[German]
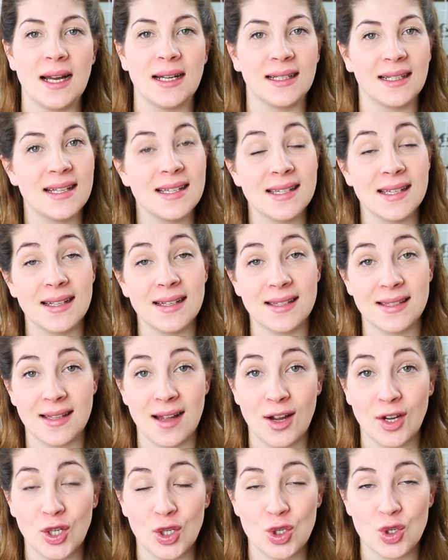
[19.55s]
ein riesiges
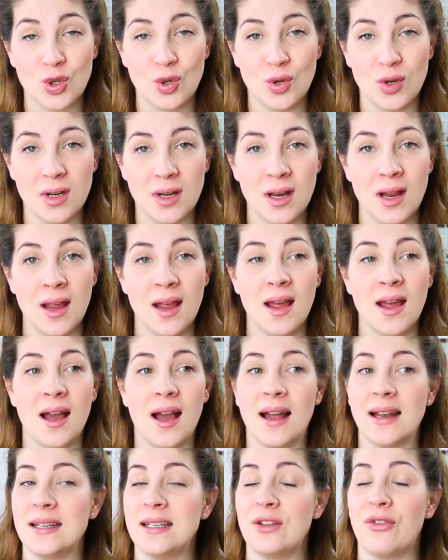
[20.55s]
Dankeschön
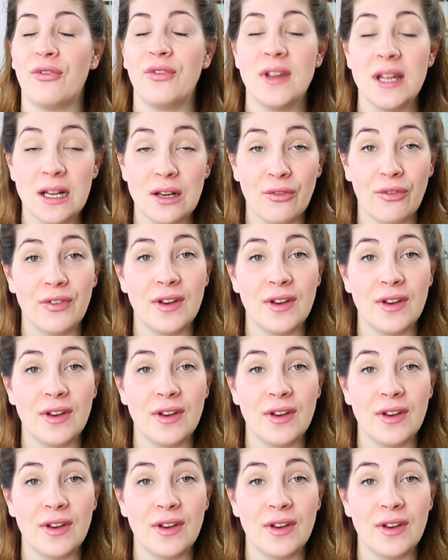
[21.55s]
an die vielen,